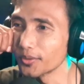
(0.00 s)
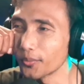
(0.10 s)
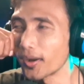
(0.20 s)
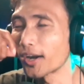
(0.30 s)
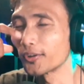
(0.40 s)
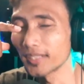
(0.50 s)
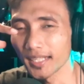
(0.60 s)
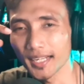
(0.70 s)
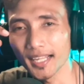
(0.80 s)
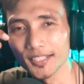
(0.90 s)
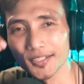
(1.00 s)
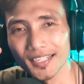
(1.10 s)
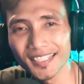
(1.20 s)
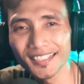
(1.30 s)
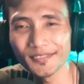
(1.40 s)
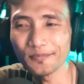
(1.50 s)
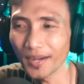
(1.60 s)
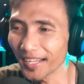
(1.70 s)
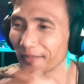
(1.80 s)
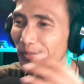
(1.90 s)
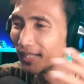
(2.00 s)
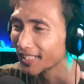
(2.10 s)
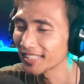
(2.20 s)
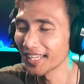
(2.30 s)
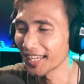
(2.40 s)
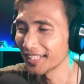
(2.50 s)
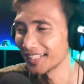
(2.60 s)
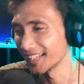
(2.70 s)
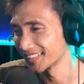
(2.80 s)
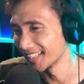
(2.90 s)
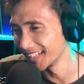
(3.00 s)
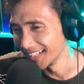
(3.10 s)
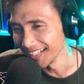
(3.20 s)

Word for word: wah konten kreator nih makin banyak saingannya guys ya